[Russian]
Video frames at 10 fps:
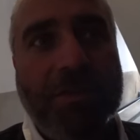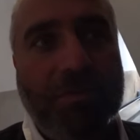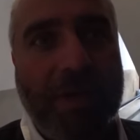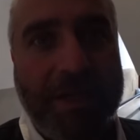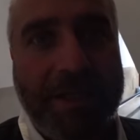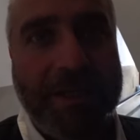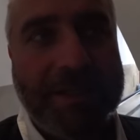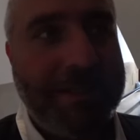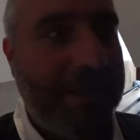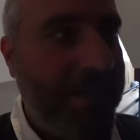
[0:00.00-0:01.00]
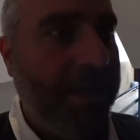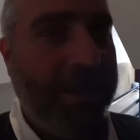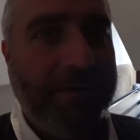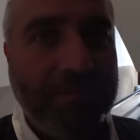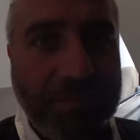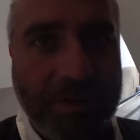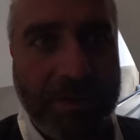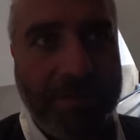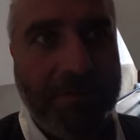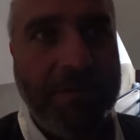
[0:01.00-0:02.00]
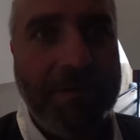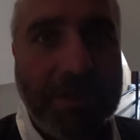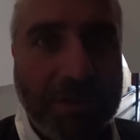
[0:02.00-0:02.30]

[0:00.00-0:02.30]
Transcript: то они, заходя внутрь и видя,